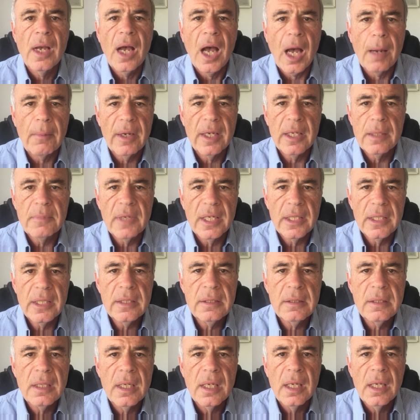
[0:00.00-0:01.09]
Aber
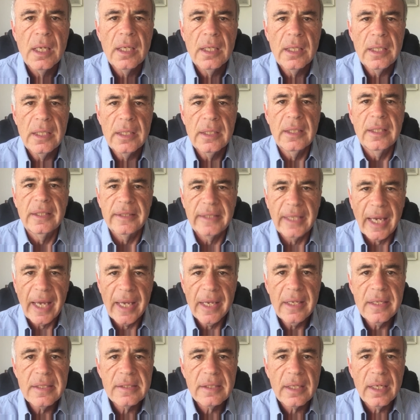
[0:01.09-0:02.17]
immerhin, in drei
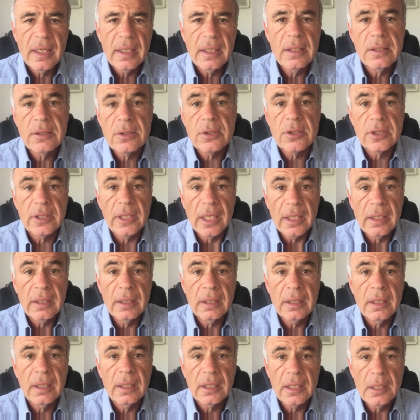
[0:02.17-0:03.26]
israelischen
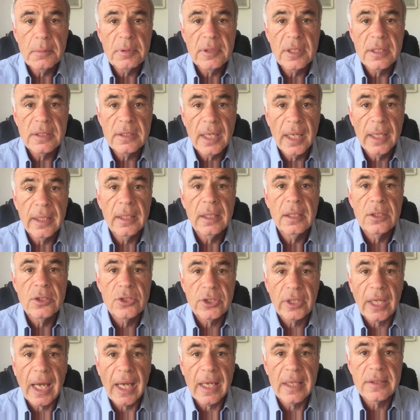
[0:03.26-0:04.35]
Städten gibt es eine
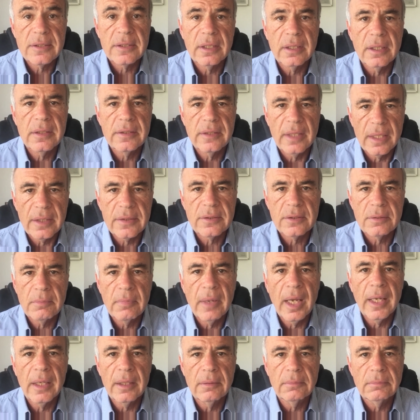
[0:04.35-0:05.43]
Straße des 1.
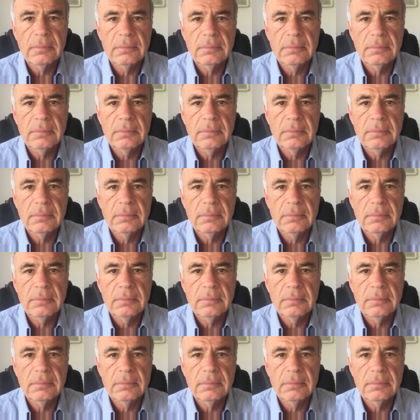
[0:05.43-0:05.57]
Mai.